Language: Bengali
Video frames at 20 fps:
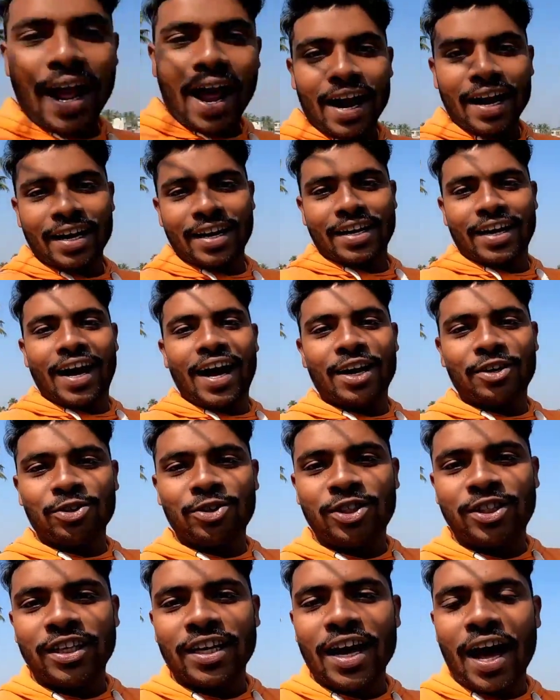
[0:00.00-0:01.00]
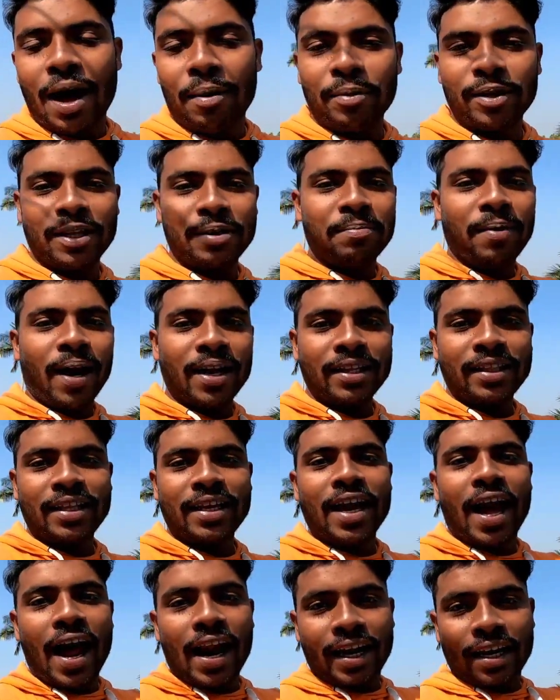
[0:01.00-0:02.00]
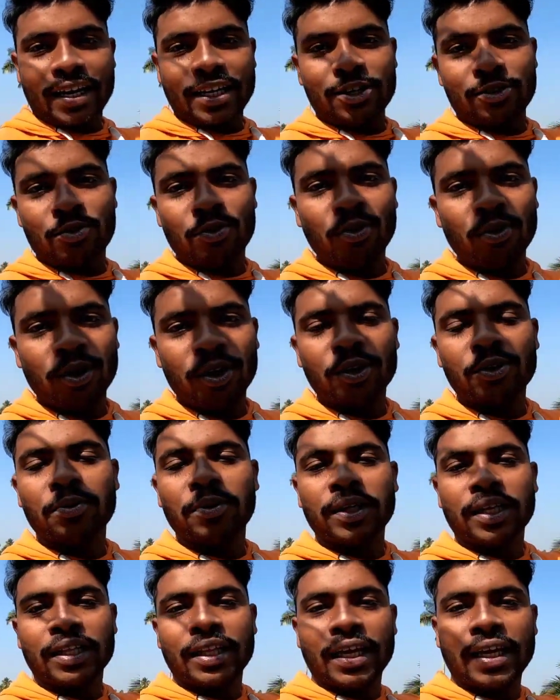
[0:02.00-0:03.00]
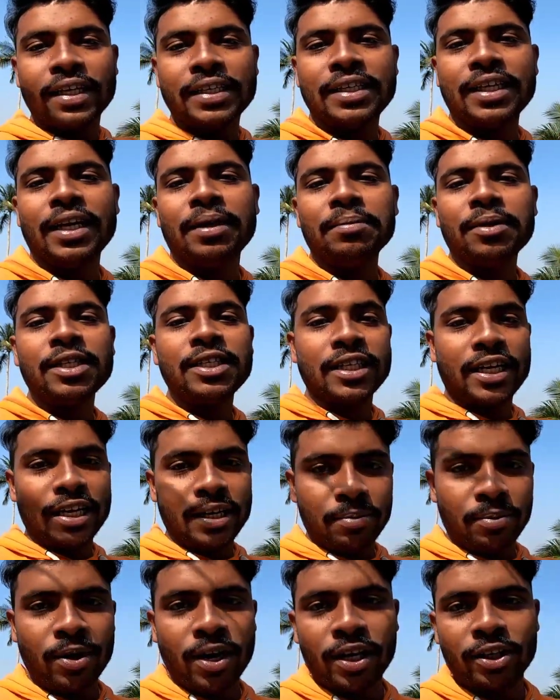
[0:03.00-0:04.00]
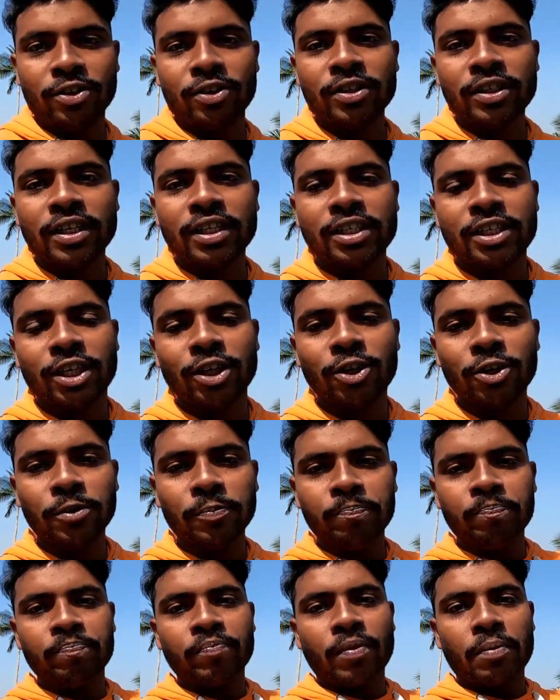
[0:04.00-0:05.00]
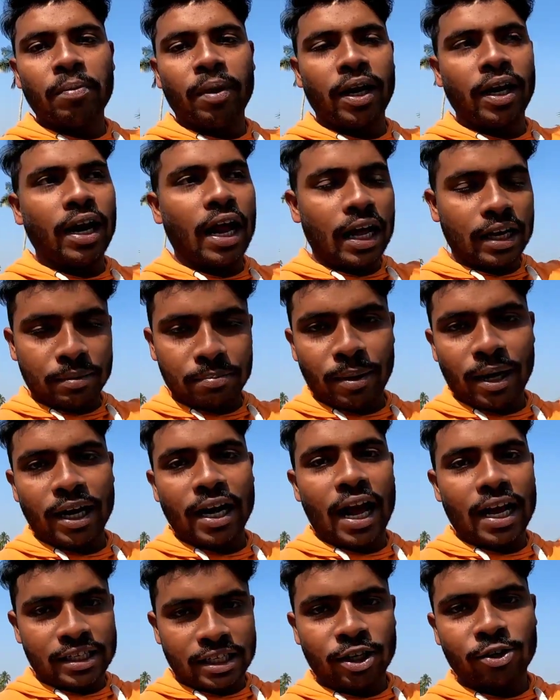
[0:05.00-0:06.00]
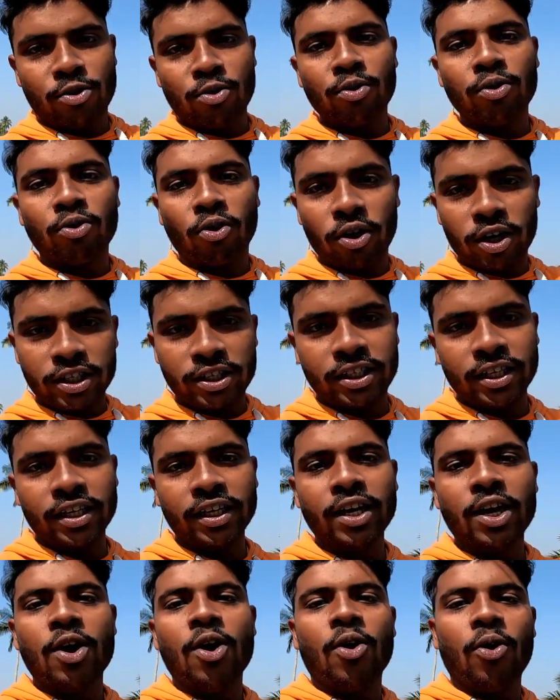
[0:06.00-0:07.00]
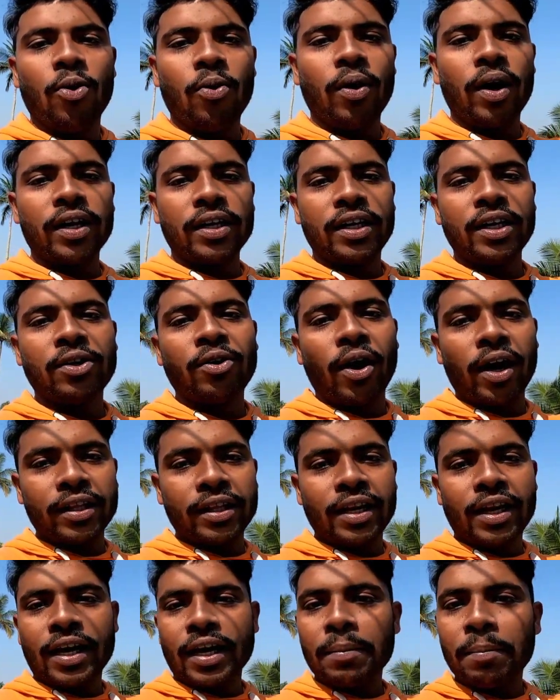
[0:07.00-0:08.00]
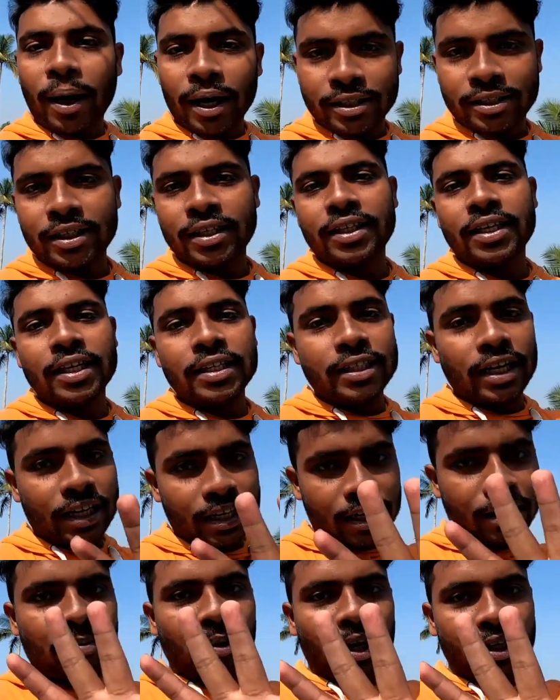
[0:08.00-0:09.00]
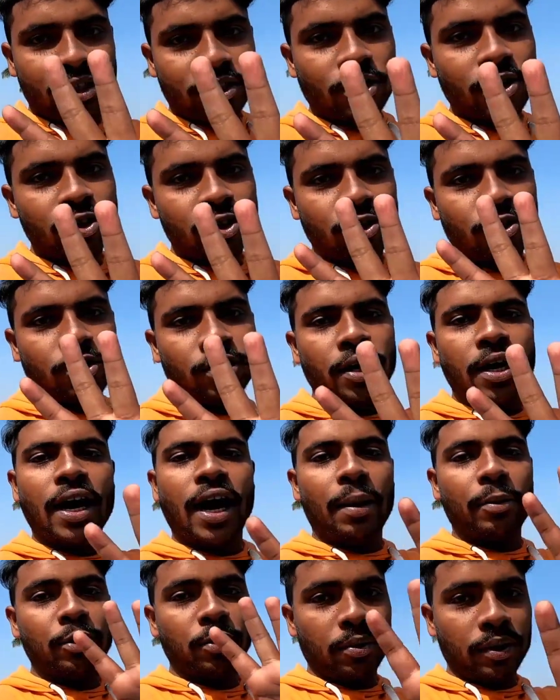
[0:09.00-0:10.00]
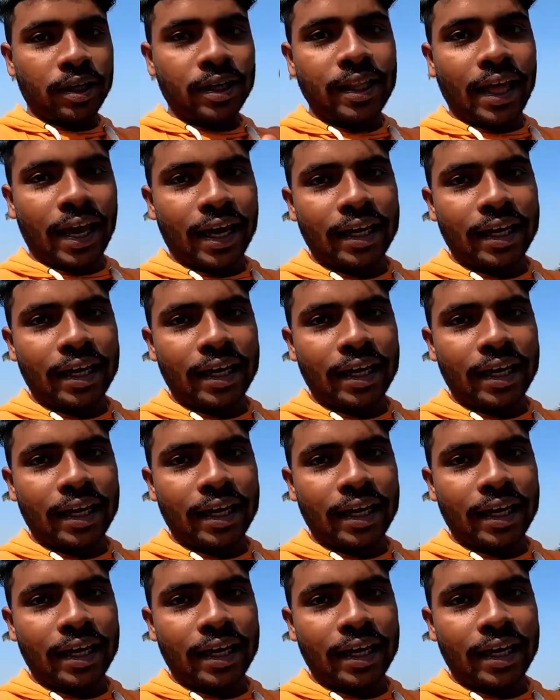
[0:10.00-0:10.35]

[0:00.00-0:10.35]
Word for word: আর আর আর হচ্ছে আমাদের বাড়িতে আরেকটা যে কুকুরকে তোমাদের দেখেছিলাম যে জেলি বলে একজন যে ছিল মানে মানে রাস্তা কুকুর রোডেশিয়ান ও আর কি কয়েকদিন আগে বাচ্চা দিয়ে চারটে বাচ্চা হয়েছে ওর আমি তোমাদেরকে